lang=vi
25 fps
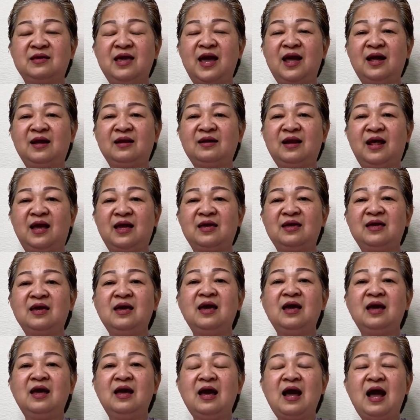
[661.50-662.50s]
gian này
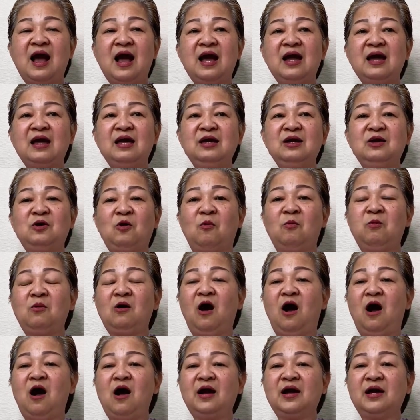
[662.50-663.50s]
ai cũng
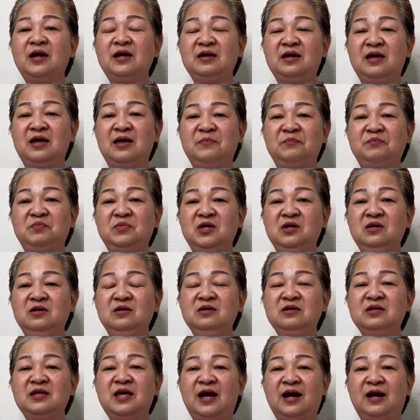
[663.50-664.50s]
có cái nghiệp chướng
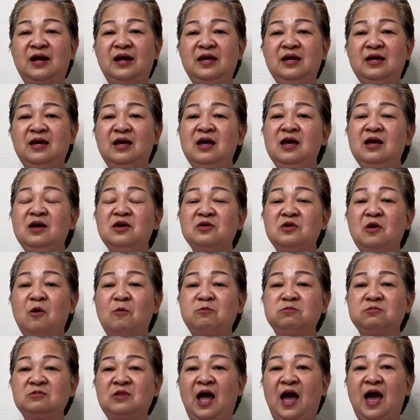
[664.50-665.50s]
và cái nhục
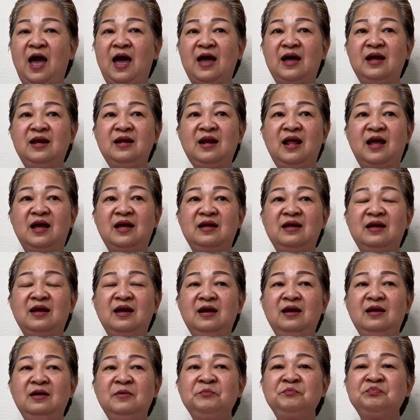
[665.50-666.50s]
thể này
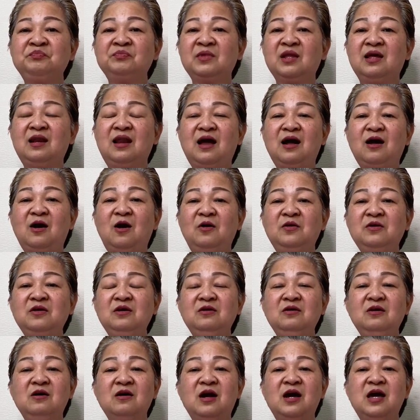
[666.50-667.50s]
á là coi
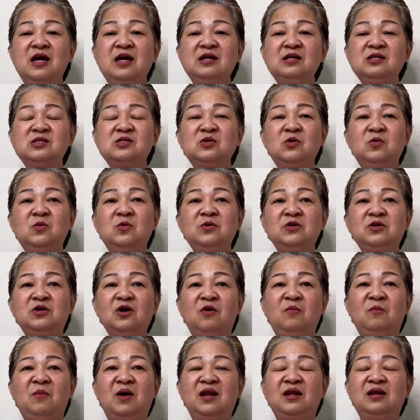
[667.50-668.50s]
như nó khiến xui
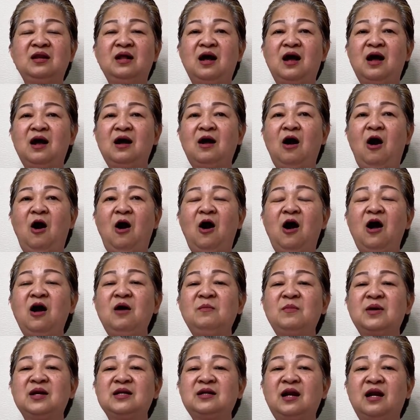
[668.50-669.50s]
cho mình hả khó
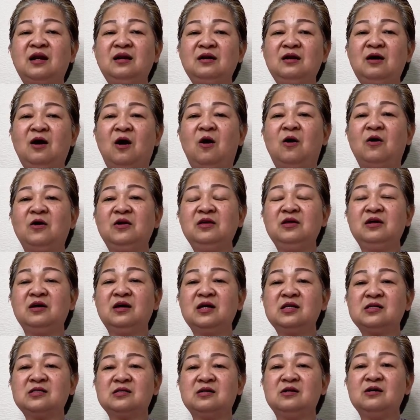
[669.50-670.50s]
mà tránh khỏi những
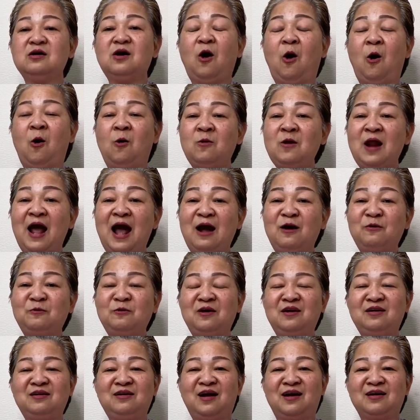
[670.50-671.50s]
cái sự khổ đau
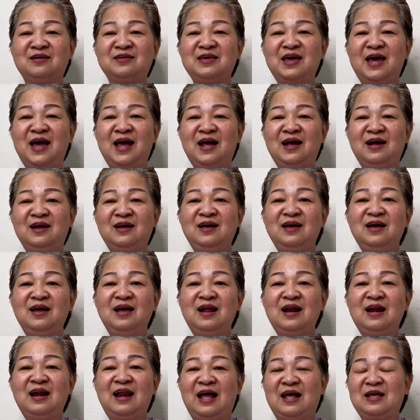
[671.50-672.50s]
trên trần gian
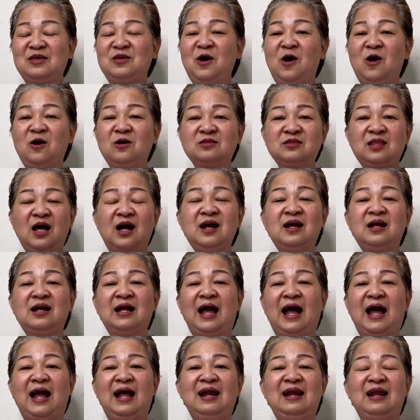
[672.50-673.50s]
là do tất
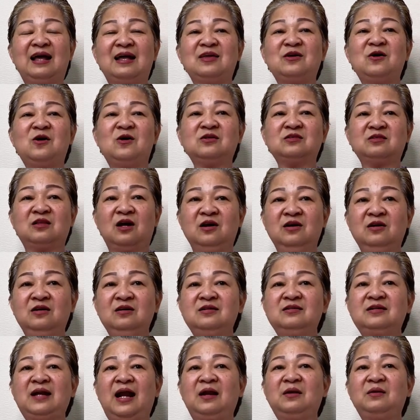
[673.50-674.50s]
cả là do tự
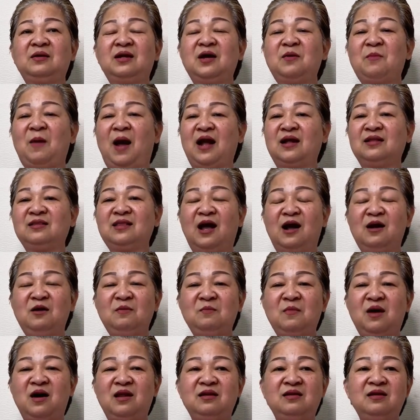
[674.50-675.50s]
trách cái bản
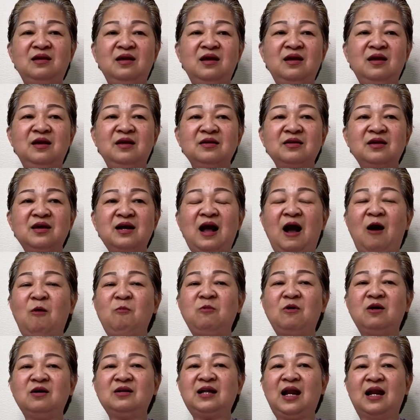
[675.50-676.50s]
thân mình chứ
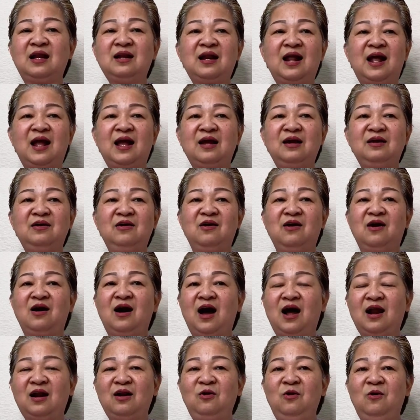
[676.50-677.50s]
không có trách ai được
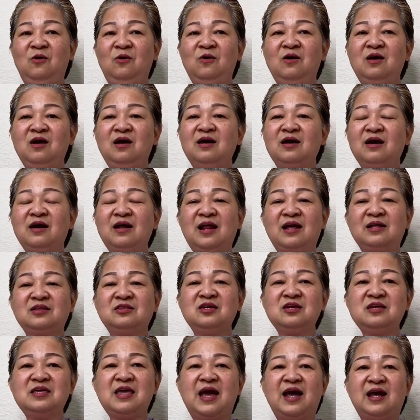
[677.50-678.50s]
hết luôn cái này
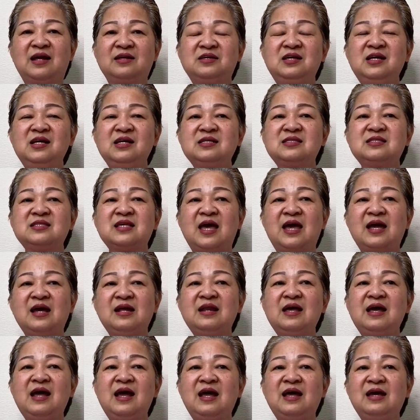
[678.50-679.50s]
tuyết già chia sẻ
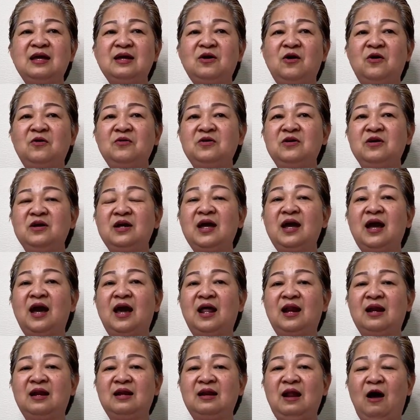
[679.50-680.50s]
để ai có những cái
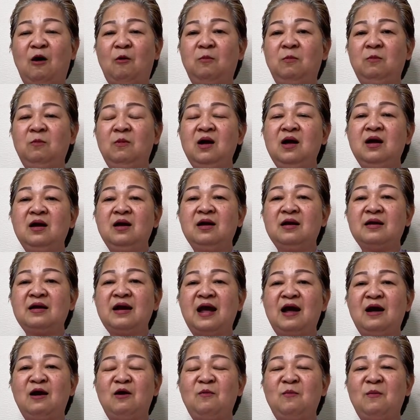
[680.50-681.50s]
hành động
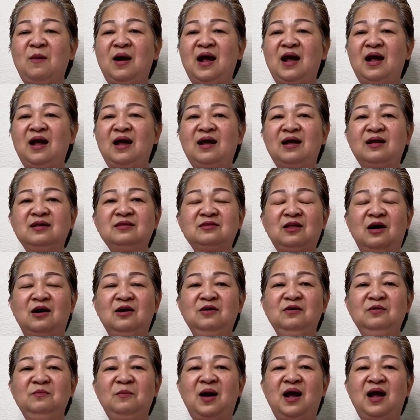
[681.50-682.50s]
nào mà hạ
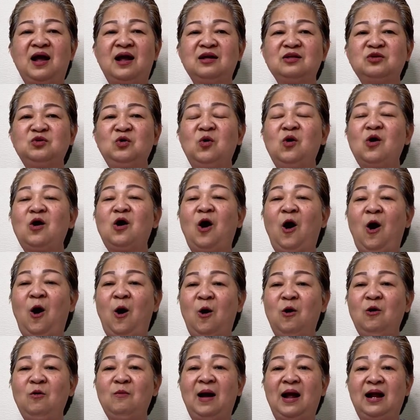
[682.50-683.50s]
tự mà hạ chuốc
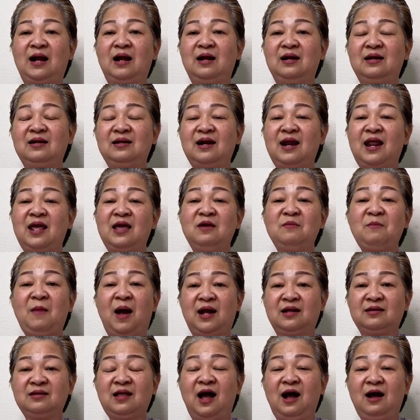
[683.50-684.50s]
khổ và lấy
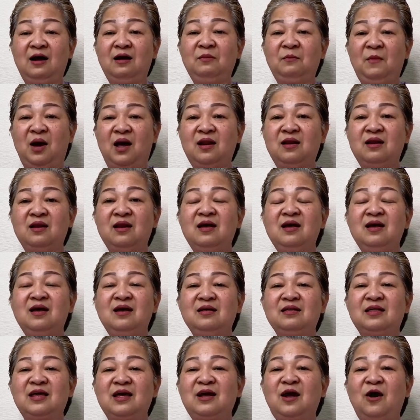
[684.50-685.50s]
bản thân mình
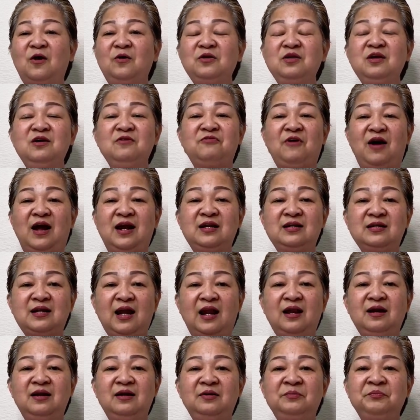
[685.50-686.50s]
thì coi như phải
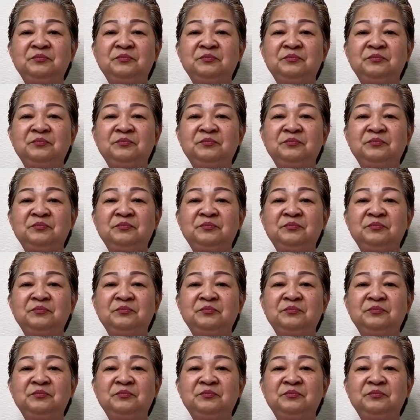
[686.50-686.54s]
tránh